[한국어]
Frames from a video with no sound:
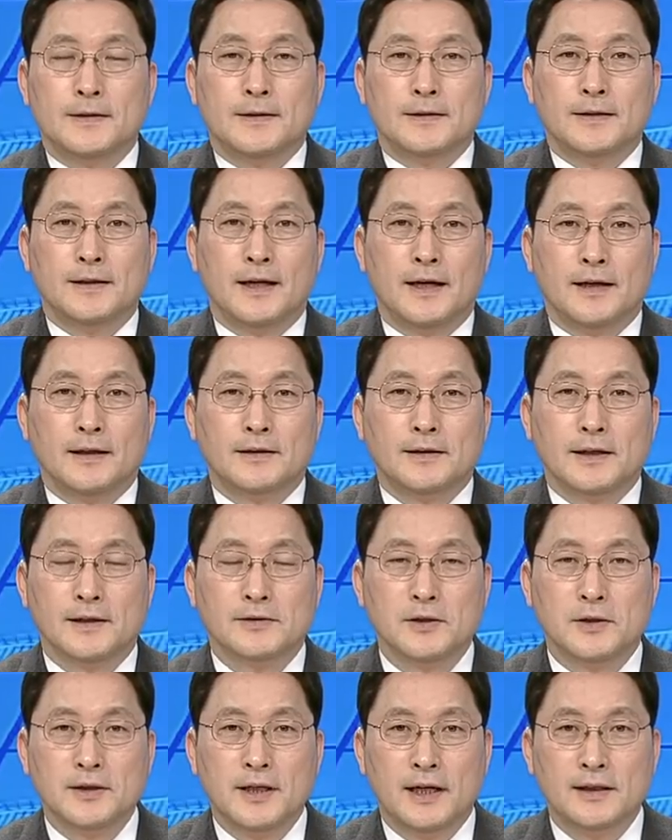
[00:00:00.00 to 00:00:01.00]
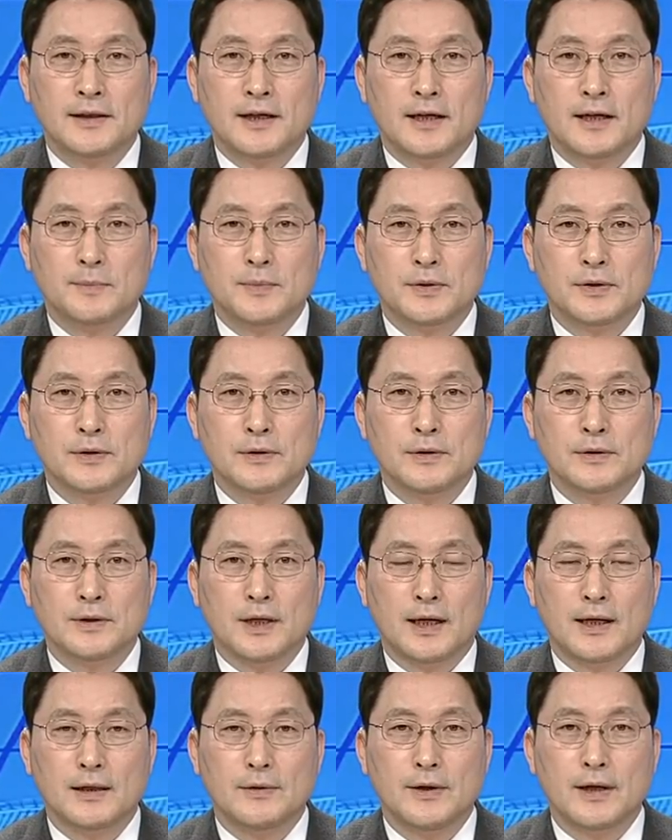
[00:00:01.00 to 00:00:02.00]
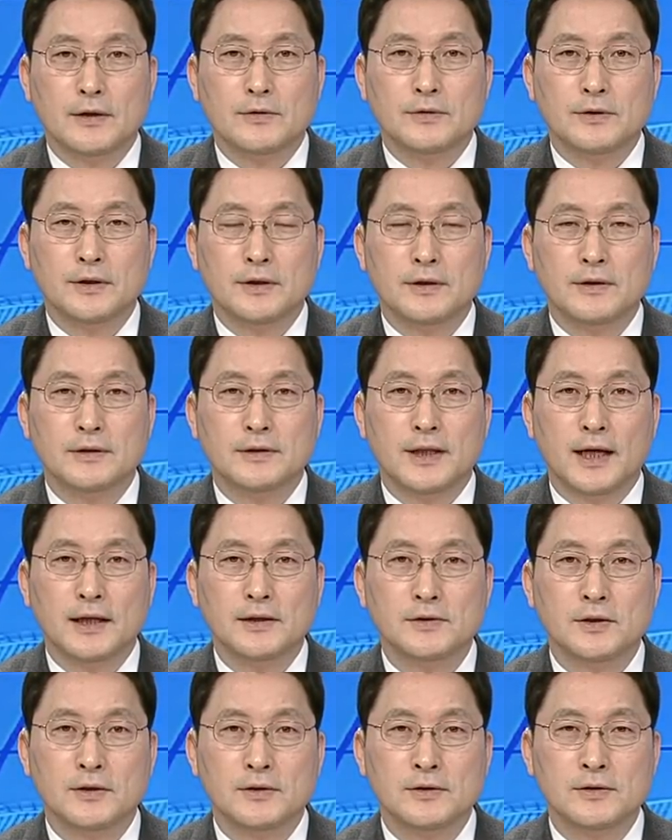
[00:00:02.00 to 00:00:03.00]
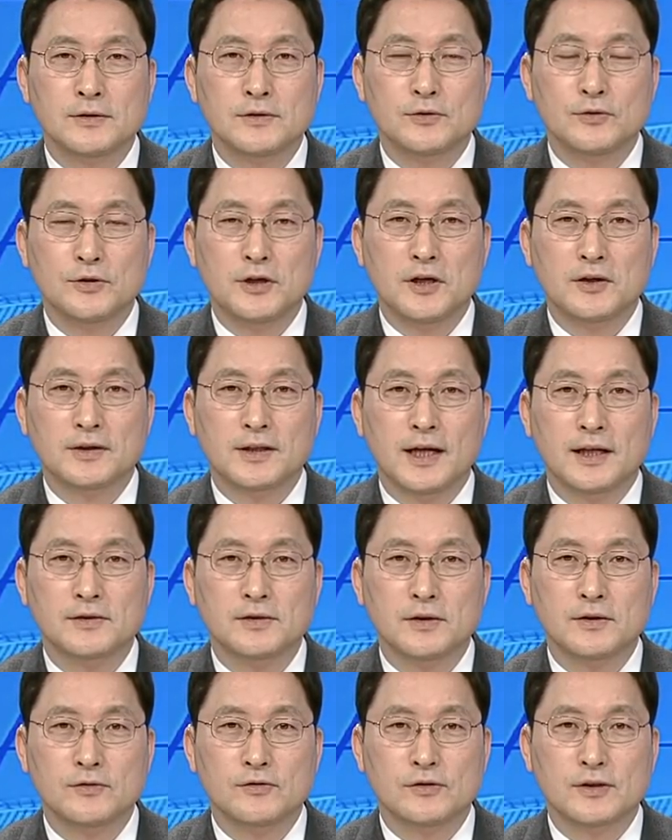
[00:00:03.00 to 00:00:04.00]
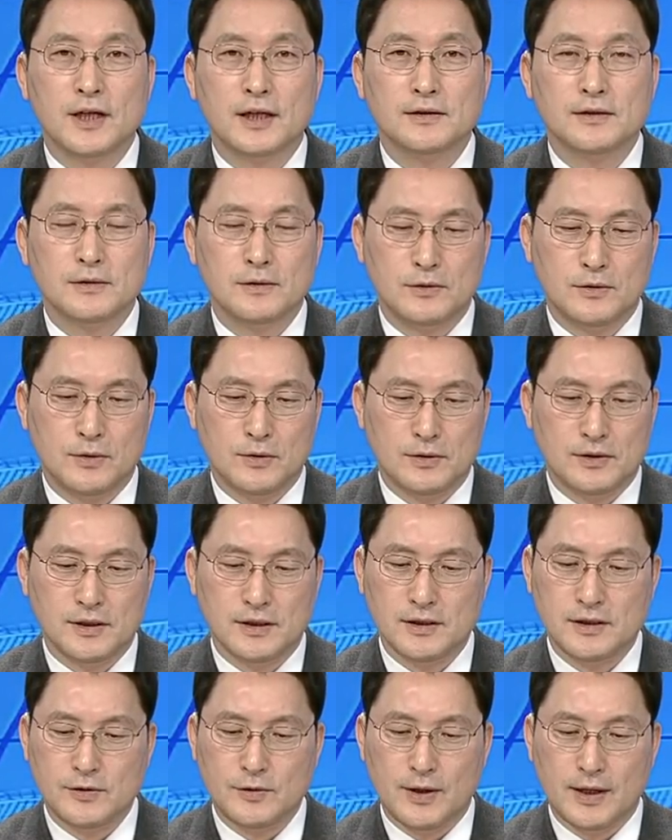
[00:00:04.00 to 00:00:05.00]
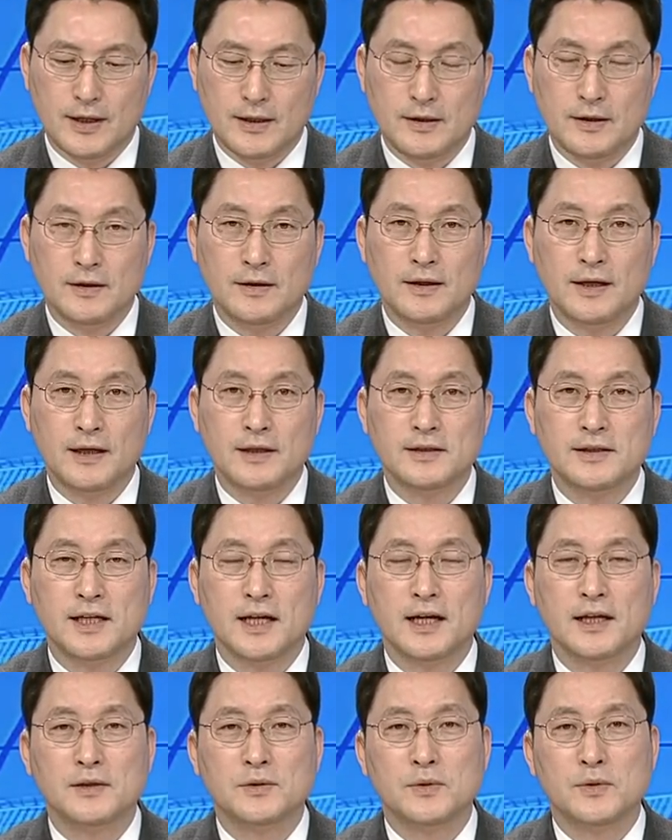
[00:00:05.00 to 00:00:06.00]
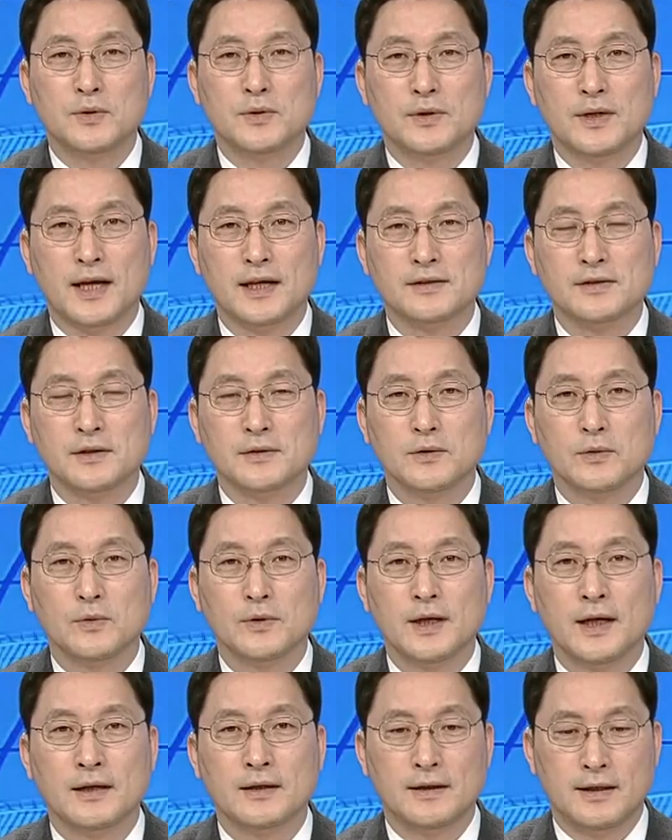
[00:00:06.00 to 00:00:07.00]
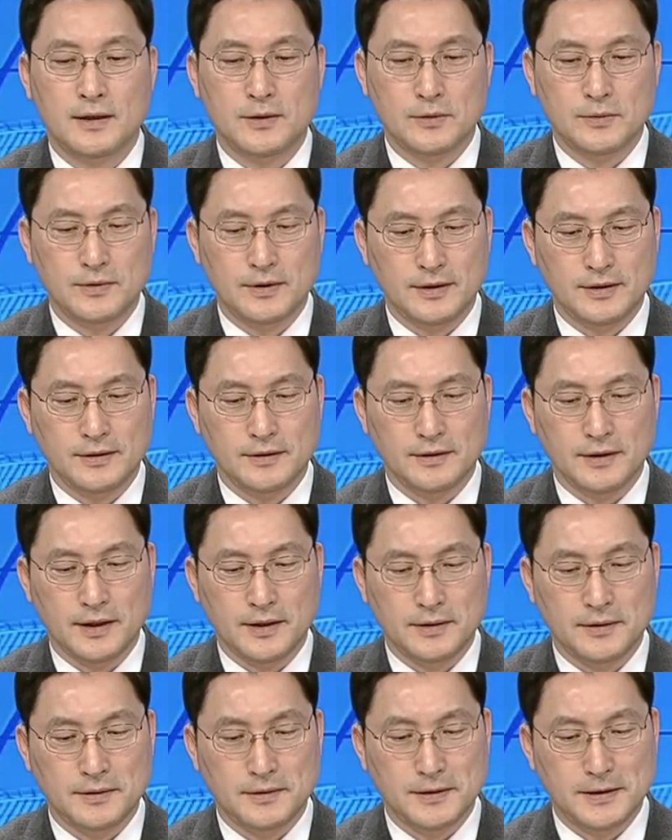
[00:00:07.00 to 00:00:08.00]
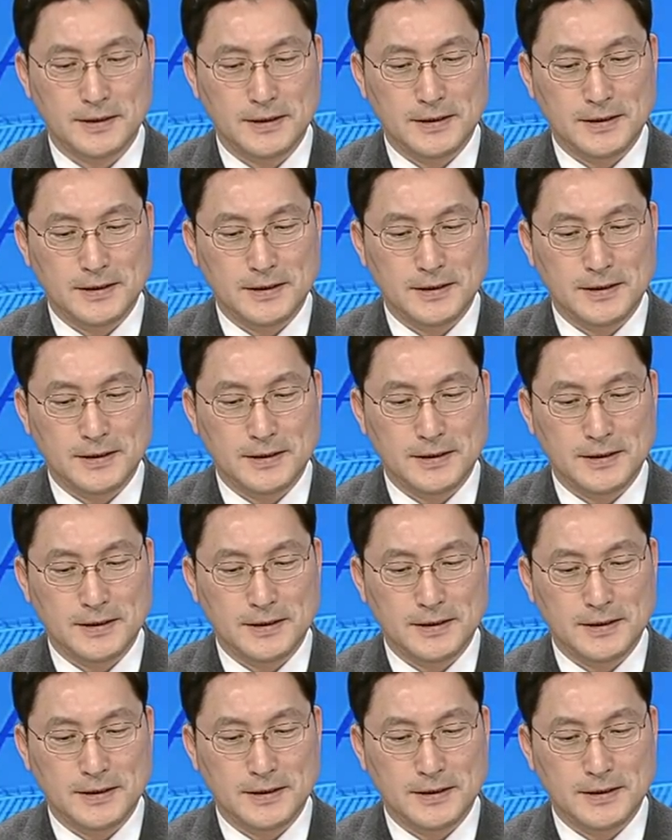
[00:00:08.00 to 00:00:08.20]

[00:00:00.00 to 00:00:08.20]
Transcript: 예, 대선이 한 달 앞으로 다가왔고요. 대선 유력 대선 주자들도 증시와 관련된 제도 개선 공약을 내놓고 있는데요.